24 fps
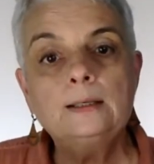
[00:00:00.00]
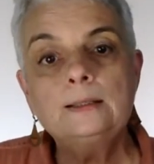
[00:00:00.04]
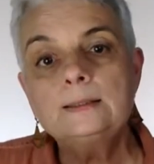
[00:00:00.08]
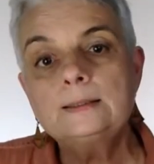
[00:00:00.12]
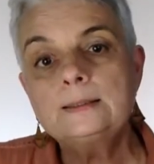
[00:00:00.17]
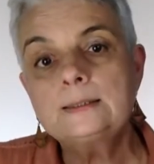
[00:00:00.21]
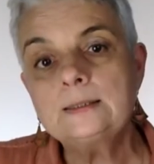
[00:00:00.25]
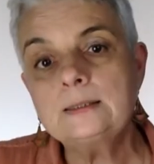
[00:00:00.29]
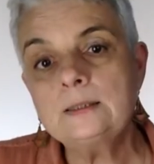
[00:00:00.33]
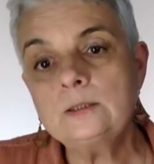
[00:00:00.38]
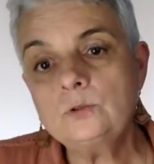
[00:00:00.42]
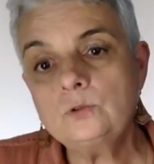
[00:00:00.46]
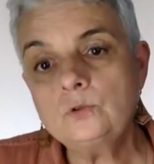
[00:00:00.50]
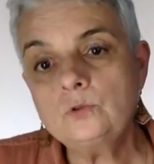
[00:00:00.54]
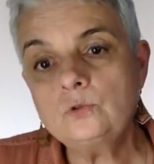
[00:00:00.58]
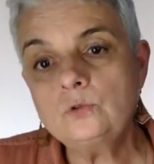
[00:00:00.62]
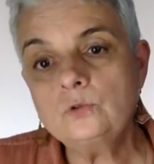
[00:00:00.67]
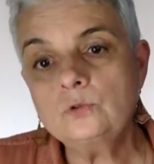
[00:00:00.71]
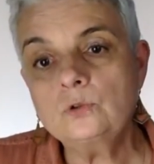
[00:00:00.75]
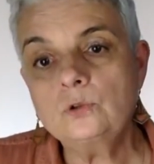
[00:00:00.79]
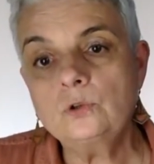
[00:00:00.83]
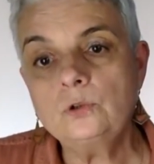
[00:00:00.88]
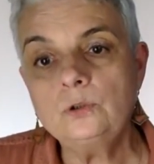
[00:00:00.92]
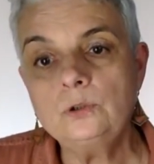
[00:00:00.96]
Si
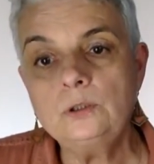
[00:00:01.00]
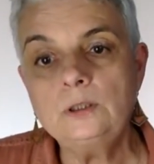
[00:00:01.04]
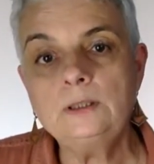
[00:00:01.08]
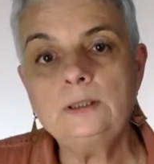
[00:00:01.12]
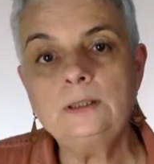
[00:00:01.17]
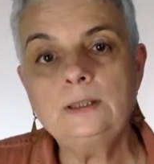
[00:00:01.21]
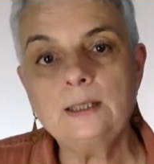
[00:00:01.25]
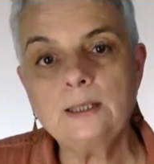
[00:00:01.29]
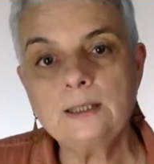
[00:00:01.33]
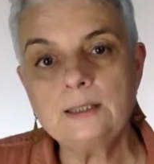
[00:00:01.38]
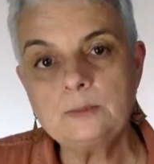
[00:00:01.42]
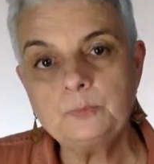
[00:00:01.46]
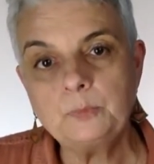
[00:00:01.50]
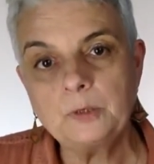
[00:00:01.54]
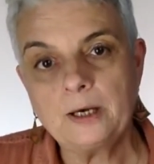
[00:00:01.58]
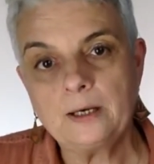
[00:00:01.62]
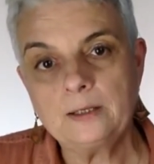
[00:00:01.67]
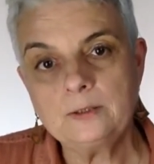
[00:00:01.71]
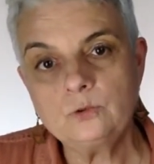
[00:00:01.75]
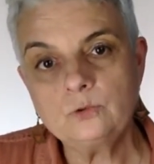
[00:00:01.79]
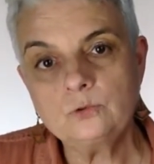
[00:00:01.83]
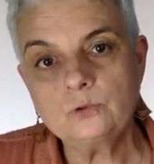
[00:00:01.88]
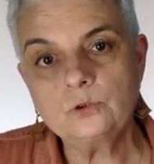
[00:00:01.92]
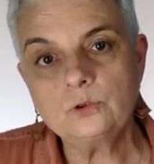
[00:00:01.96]
tu connais des
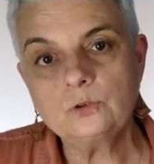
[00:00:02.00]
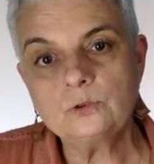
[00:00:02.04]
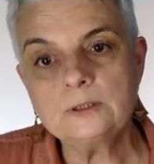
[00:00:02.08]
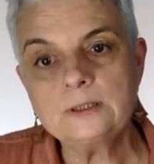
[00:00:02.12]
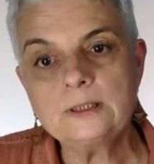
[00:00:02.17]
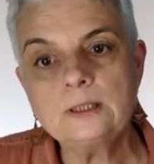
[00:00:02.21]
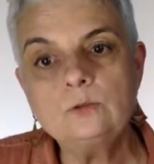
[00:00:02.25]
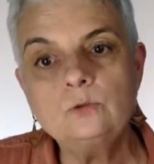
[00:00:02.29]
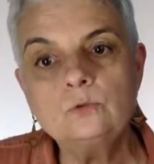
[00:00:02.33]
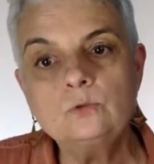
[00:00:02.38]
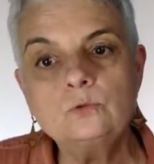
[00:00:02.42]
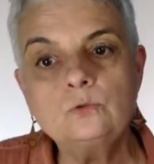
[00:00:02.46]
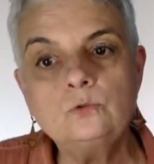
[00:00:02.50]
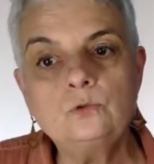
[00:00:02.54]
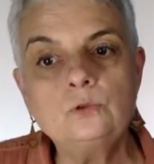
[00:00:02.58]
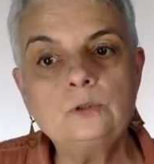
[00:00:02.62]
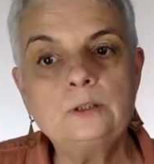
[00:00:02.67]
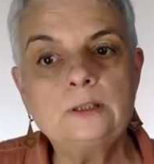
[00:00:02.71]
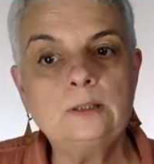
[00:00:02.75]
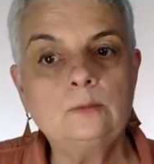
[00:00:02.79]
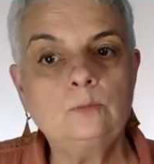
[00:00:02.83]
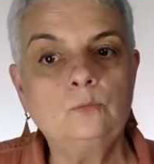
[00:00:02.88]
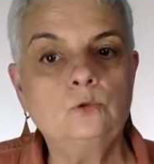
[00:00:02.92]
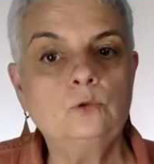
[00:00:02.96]
respirations que j'enseigne au
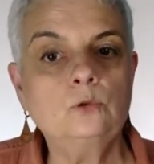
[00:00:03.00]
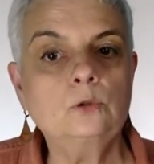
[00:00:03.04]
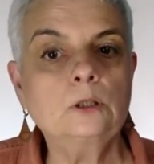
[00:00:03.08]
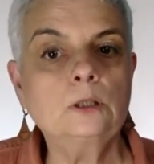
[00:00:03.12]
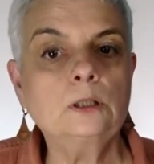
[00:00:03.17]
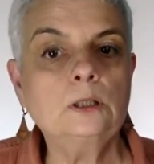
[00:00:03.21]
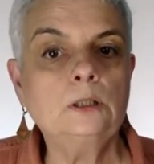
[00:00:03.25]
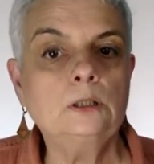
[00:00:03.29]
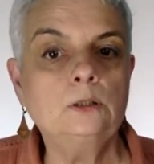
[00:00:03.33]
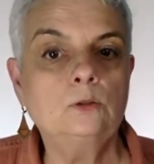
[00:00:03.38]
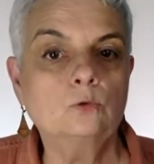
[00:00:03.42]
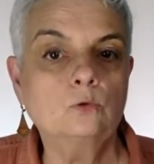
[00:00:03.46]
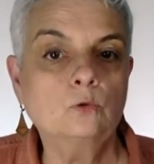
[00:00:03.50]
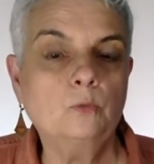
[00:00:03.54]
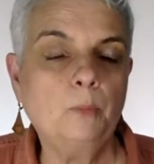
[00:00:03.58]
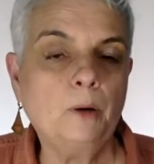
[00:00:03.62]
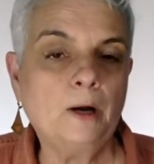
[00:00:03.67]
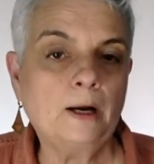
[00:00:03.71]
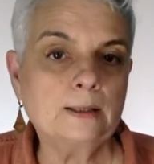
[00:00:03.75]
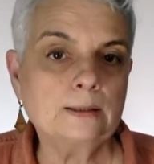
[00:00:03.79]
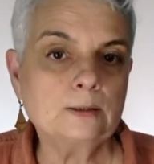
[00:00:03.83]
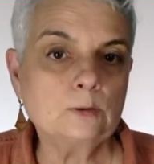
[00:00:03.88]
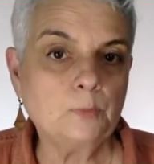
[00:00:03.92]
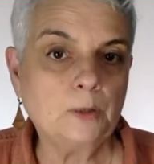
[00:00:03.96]
deuxième degré, donc
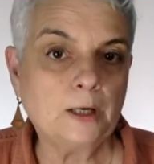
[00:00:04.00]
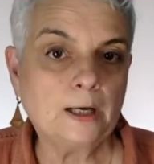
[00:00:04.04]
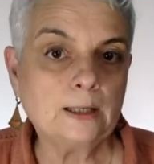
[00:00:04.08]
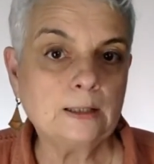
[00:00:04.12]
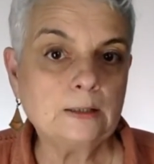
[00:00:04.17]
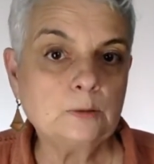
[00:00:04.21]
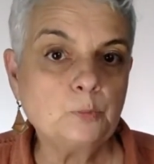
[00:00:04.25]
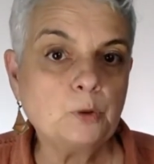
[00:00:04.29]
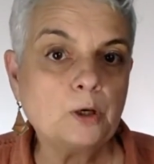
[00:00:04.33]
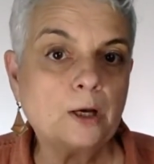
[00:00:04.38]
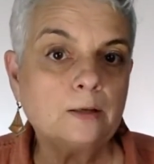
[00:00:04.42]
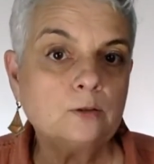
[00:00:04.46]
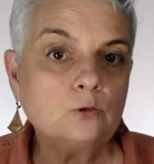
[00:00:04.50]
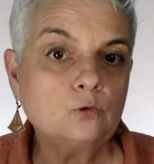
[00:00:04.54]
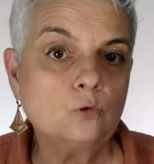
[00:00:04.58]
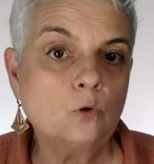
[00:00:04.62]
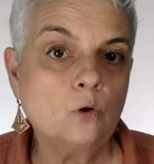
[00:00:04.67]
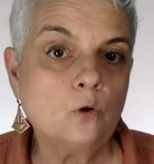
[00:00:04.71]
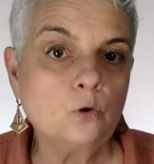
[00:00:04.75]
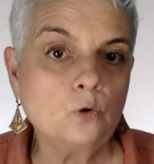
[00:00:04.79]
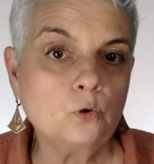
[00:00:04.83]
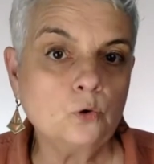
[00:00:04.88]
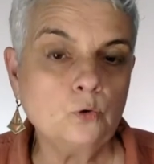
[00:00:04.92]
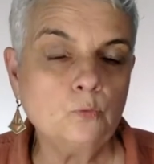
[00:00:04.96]
par exemple la respiration
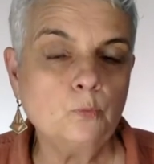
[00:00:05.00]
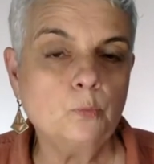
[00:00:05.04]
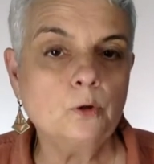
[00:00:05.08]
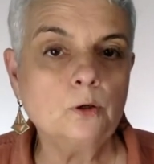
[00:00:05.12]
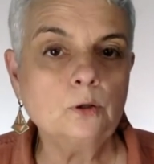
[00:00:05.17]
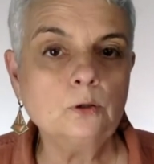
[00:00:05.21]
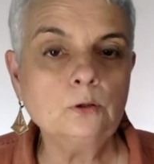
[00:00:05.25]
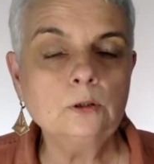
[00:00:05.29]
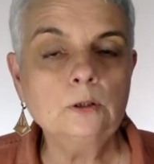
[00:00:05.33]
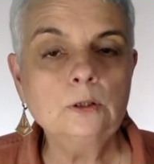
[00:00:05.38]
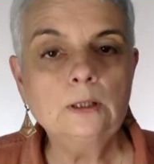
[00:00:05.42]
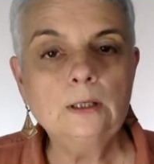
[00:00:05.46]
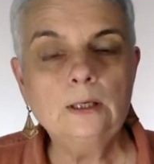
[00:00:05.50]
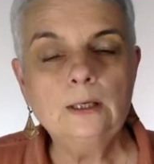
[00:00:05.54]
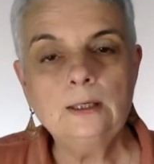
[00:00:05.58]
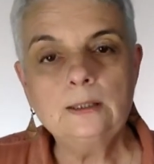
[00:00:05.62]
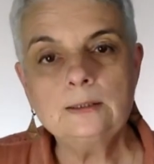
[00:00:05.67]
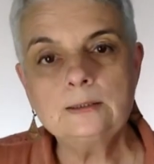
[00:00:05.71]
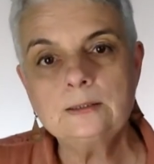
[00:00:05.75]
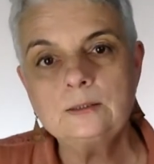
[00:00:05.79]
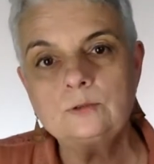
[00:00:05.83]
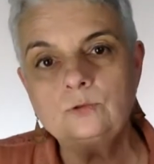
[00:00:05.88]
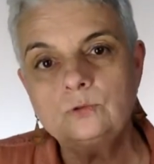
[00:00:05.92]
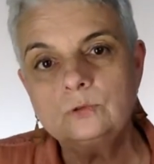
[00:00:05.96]
en ruban,
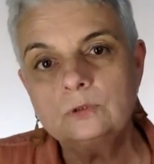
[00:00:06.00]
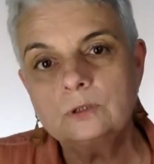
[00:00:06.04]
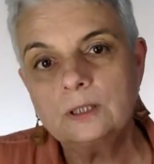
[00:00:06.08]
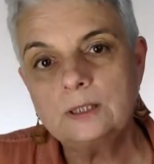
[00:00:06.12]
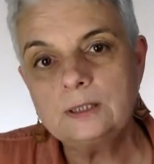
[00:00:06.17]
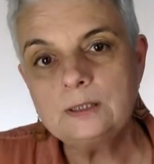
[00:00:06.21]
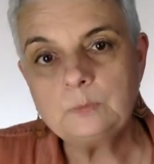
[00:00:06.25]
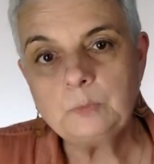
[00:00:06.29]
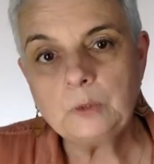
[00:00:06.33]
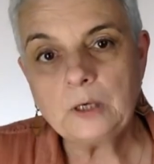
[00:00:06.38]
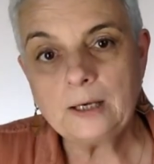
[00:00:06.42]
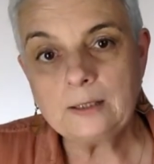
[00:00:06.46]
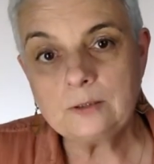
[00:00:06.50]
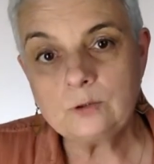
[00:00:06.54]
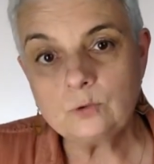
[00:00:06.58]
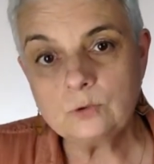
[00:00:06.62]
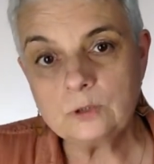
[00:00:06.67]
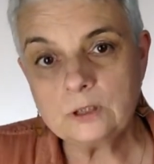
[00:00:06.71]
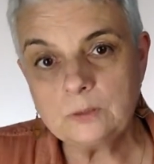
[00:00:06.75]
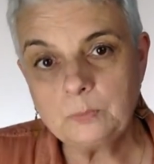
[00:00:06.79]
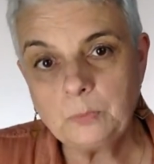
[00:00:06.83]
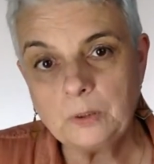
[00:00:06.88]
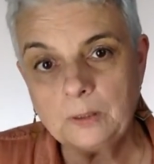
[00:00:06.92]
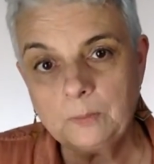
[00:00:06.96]
c'est une
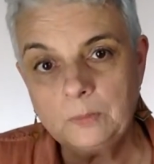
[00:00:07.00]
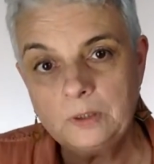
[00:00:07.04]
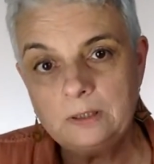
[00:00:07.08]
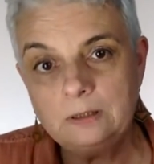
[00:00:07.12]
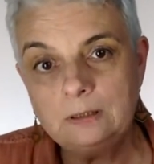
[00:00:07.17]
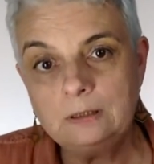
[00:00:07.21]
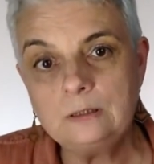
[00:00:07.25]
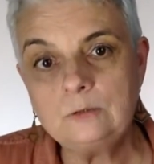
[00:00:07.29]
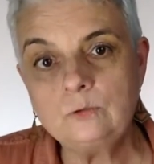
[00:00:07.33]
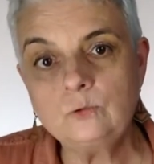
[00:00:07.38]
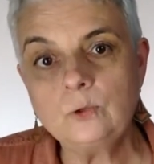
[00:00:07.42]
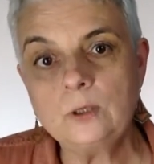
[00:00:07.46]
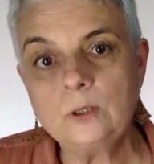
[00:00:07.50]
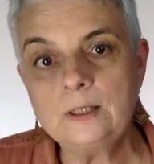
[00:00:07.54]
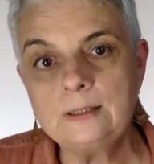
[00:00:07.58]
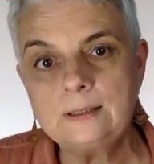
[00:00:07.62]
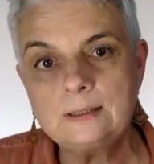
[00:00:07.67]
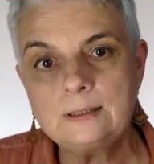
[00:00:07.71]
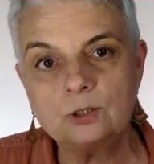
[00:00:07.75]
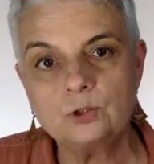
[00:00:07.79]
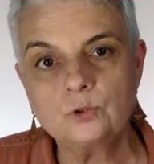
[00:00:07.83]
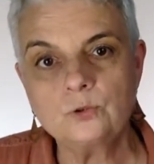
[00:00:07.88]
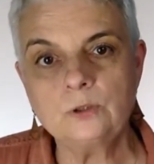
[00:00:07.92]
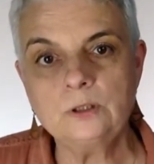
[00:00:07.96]
respiration qui permet de nettoyer
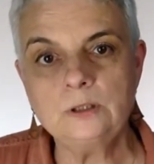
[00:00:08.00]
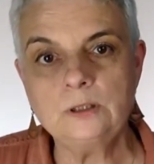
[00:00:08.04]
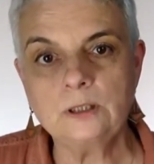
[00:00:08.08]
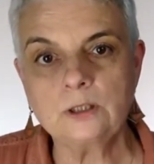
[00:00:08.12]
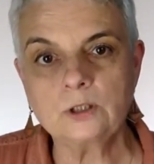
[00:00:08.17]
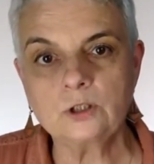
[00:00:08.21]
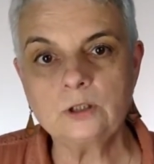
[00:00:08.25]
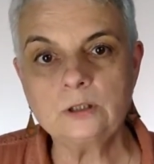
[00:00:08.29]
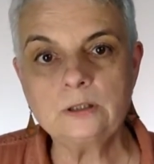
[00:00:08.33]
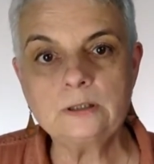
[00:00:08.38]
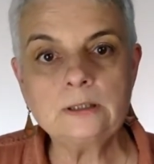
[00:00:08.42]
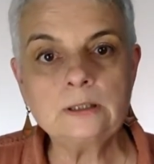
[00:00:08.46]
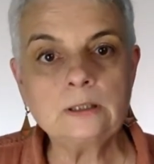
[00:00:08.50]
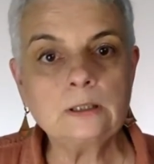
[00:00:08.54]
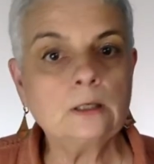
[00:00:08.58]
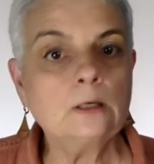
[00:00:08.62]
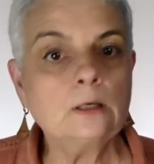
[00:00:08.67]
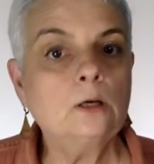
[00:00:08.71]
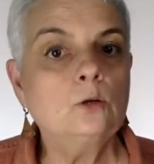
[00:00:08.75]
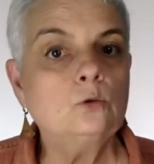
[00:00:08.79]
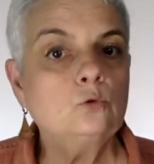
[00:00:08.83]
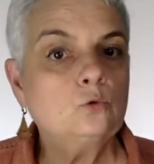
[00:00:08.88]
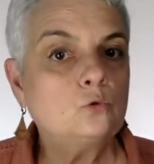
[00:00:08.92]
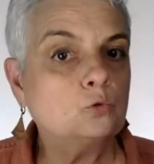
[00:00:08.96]
ses champs énergétiques,
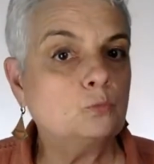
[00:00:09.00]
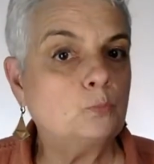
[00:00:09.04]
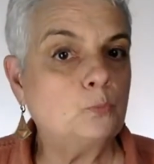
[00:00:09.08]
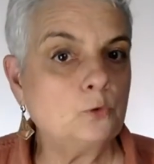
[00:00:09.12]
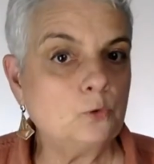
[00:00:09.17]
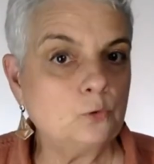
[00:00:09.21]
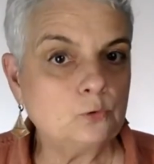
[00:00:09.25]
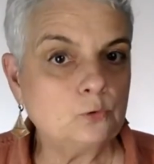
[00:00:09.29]
tu peux